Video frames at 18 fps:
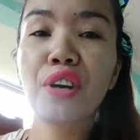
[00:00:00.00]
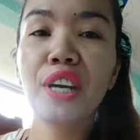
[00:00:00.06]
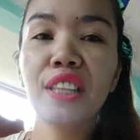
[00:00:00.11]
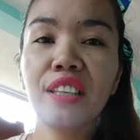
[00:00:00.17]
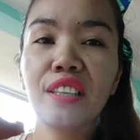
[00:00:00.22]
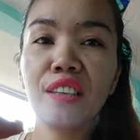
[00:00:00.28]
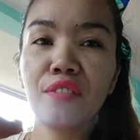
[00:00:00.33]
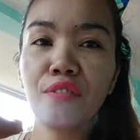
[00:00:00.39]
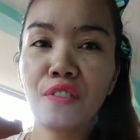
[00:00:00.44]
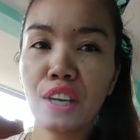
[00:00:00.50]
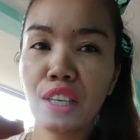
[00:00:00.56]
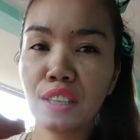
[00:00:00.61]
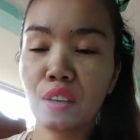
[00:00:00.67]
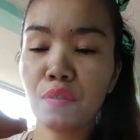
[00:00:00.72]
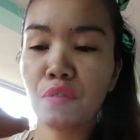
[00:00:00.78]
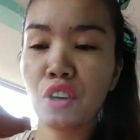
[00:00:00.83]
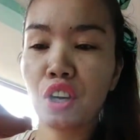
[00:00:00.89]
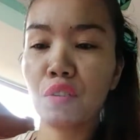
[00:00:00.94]
Whitening
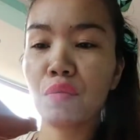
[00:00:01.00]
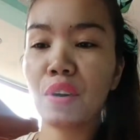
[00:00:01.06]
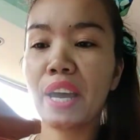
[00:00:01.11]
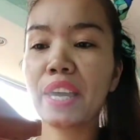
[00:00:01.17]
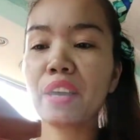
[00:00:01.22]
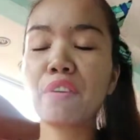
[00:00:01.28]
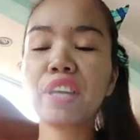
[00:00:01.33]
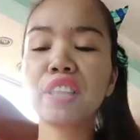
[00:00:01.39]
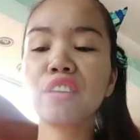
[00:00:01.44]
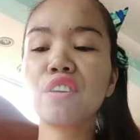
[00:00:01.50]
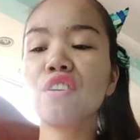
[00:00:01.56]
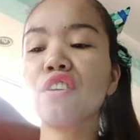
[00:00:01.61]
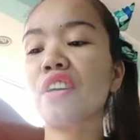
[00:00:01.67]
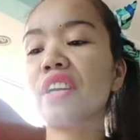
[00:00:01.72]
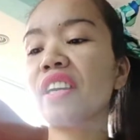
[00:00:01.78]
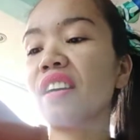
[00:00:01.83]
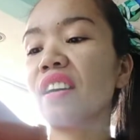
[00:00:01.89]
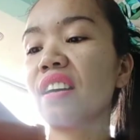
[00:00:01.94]
Vita from iWhite
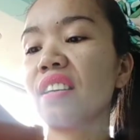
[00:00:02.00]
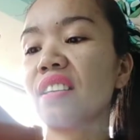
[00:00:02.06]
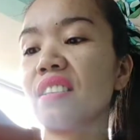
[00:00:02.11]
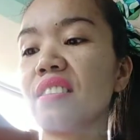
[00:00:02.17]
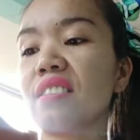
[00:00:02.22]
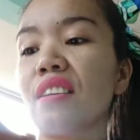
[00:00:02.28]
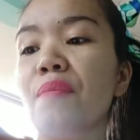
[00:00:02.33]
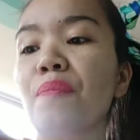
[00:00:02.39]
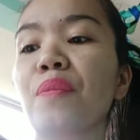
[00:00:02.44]
Korea is,